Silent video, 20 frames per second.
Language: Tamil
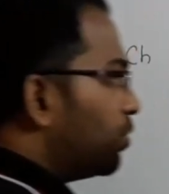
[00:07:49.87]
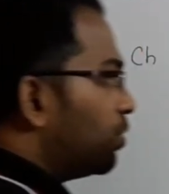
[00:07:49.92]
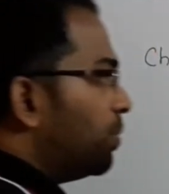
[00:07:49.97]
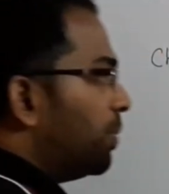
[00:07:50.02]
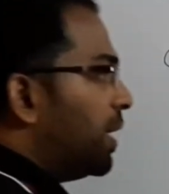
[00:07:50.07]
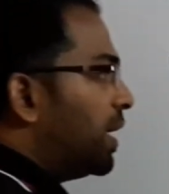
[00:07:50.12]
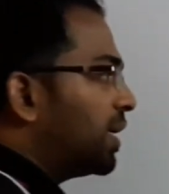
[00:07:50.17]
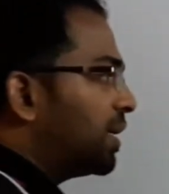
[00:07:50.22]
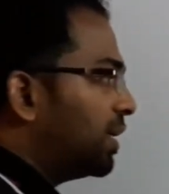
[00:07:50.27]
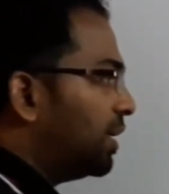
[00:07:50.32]
மூணு
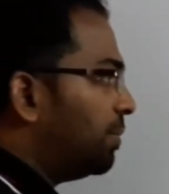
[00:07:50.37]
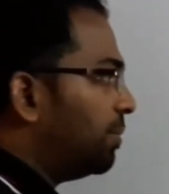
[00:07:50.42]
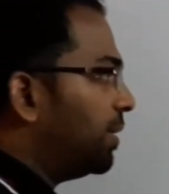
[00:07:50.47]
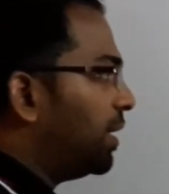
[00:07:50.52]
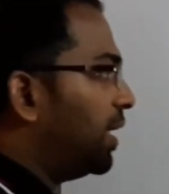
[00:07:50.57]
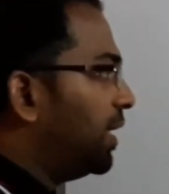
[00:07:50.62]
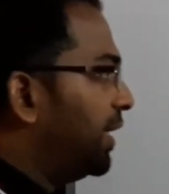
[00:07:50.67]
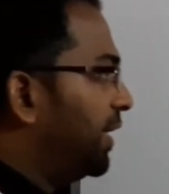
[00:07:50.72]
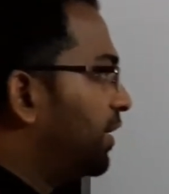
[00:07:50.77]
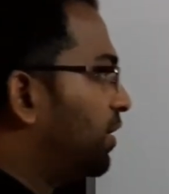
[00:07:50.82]
மார்க்
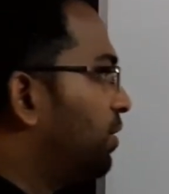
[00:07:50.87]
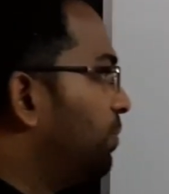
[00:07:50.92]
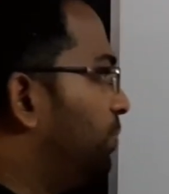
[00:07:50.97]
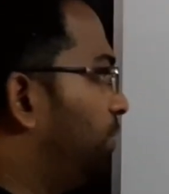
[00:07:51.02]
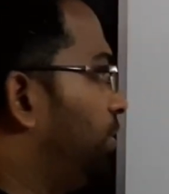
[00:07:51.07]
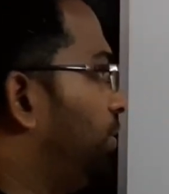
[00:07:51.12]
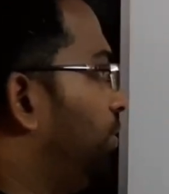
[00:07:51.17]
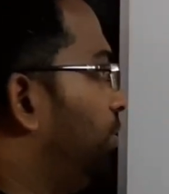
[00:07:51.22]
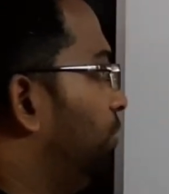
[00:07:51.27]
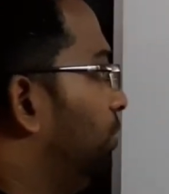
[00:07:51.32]
நம்மளால் எடுக்க
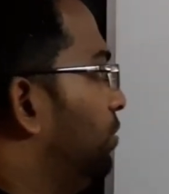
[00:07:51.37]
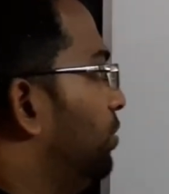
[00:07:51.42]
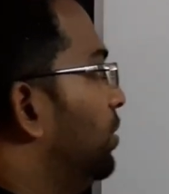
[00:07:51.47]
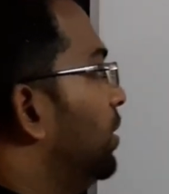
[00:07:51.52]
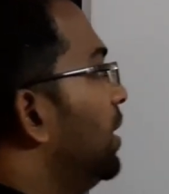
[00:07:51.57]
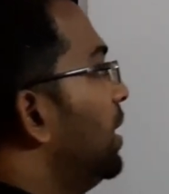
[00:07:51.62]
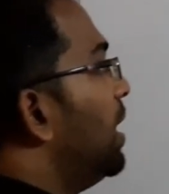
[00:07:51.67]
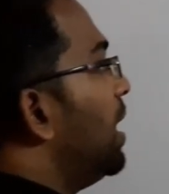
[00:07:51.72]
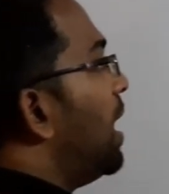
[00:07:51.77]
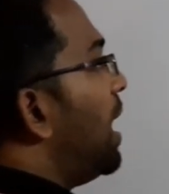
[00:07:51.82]
முடியும்
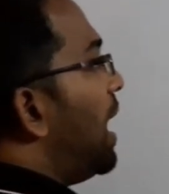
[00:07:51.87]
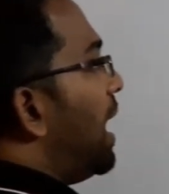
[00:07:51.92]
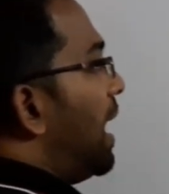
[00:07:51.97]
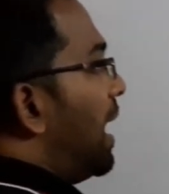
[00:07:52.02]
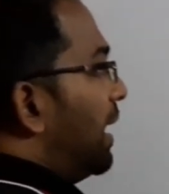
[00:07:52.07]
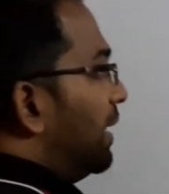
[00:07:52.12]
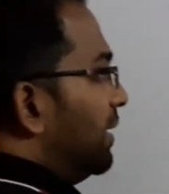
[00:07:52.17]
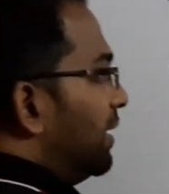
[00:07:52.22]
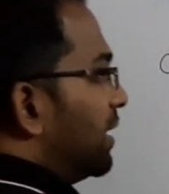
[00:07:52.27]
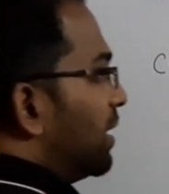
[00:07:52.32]

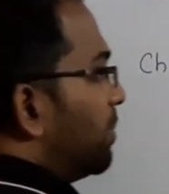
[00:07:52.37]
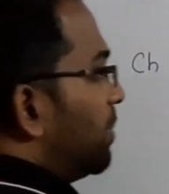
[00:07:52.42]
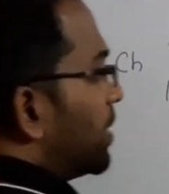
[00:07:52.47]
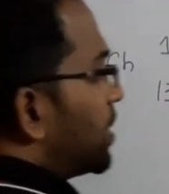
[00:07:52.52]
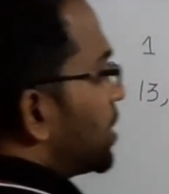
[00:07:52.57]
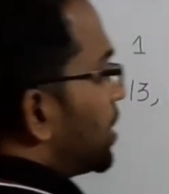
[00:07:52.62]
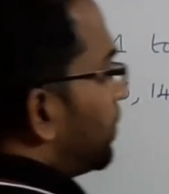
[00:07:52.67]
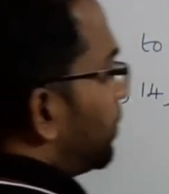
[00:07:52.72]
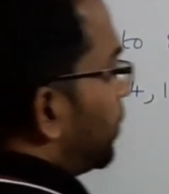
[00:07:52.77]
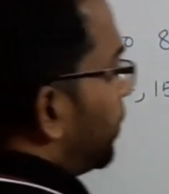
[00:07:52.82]

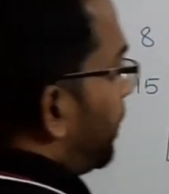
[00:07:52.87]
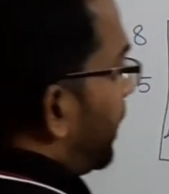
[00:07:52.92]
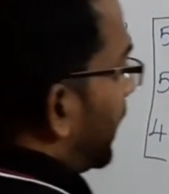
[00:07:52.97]
அதிகபட்சம்னு